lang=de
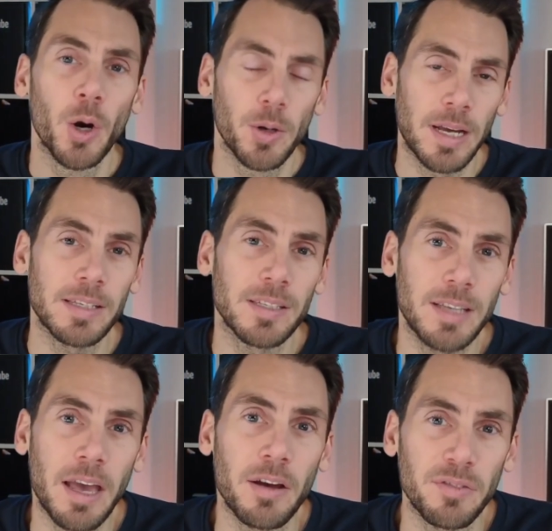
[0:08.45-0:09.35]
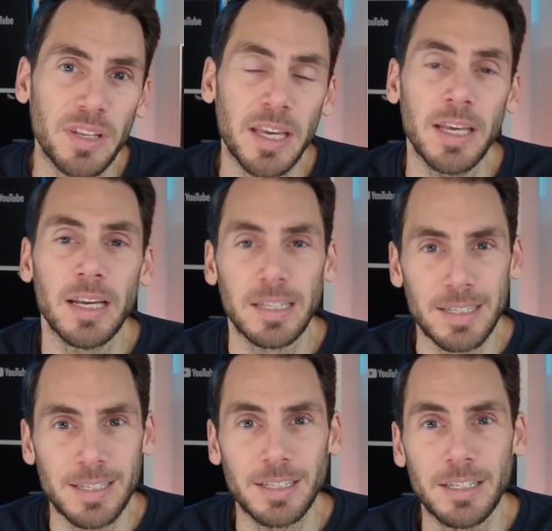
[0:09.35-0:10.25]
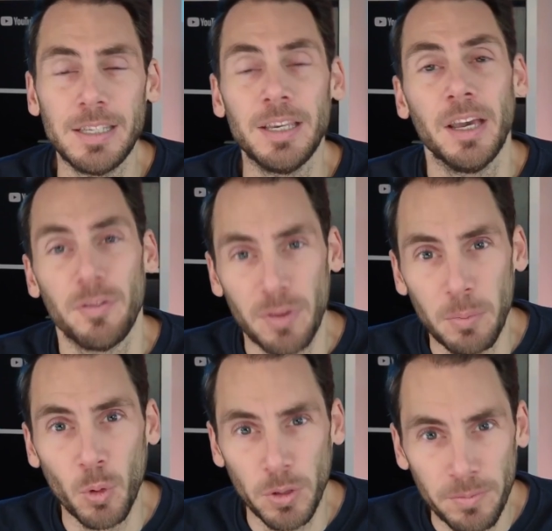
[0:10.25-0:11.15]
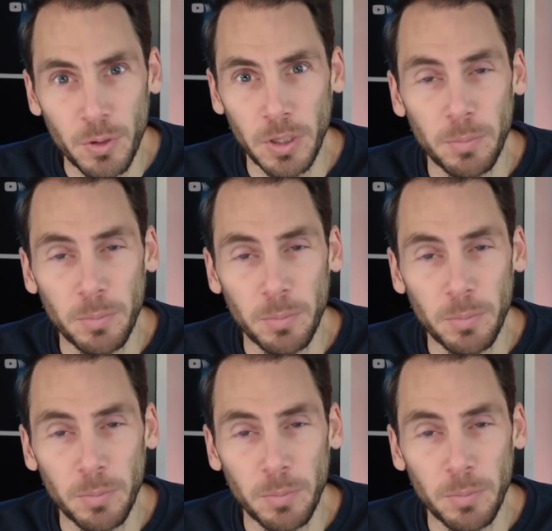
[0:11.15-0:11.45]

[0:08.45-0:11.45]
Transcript: dass die AfD tatsächlich verboten wird?